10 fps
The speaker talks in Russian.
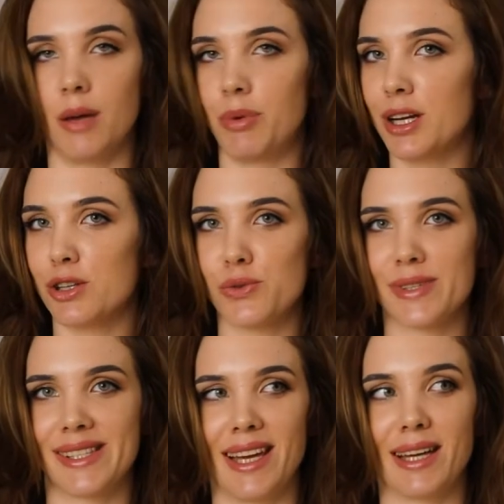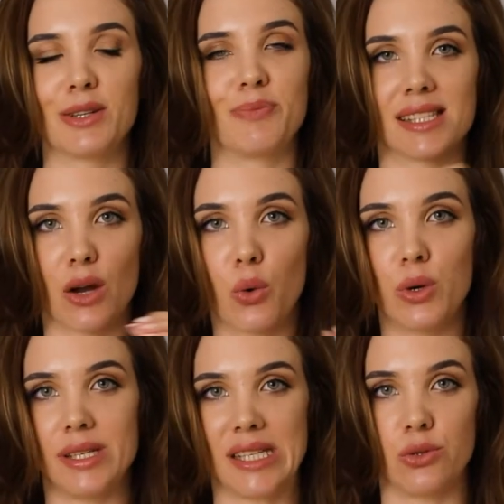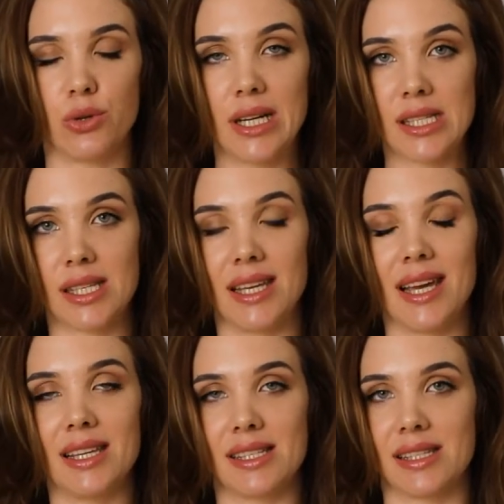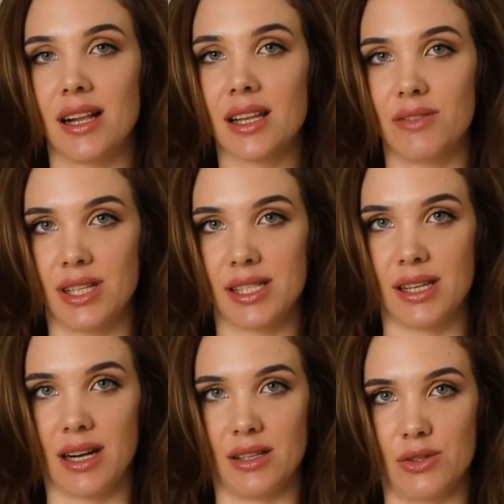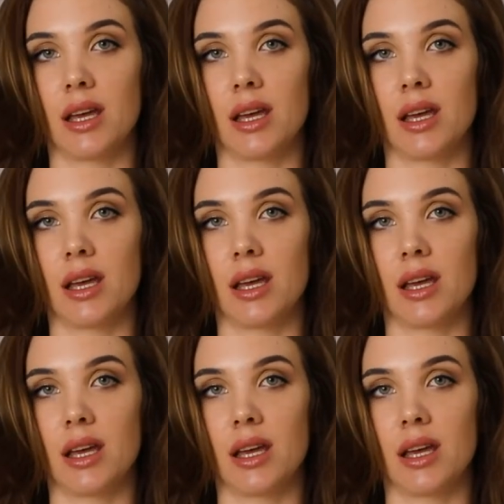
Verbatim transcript: Я прихожу в СДЭК, с такой ситуацией я не сталкивалась ни разу.